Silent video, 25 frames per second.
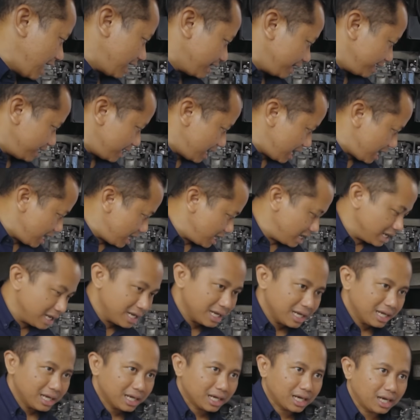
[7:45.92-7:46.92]
artinya
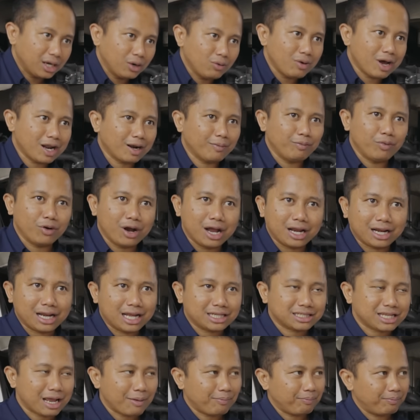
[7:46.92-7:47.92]
keluar bukan
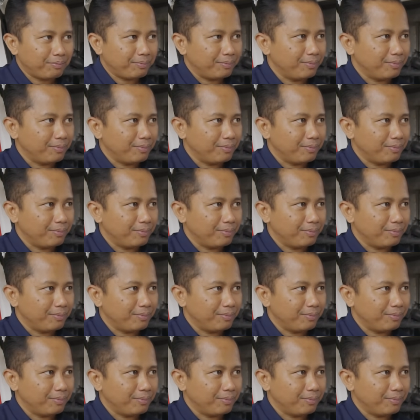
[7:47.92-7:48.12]
asap